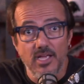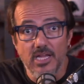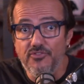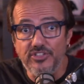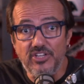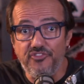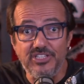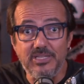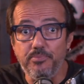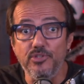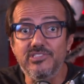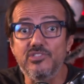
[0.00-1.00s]
E você faz a
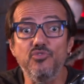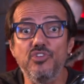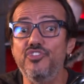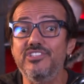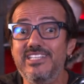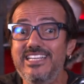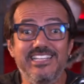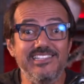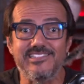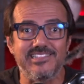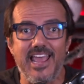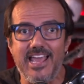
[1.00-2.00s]
posição que você
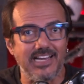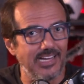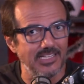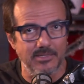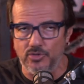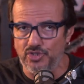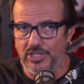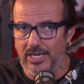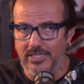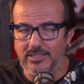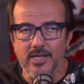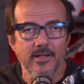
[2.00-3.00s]
quiser aqui na mão
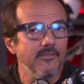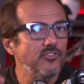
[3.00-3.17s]
direita,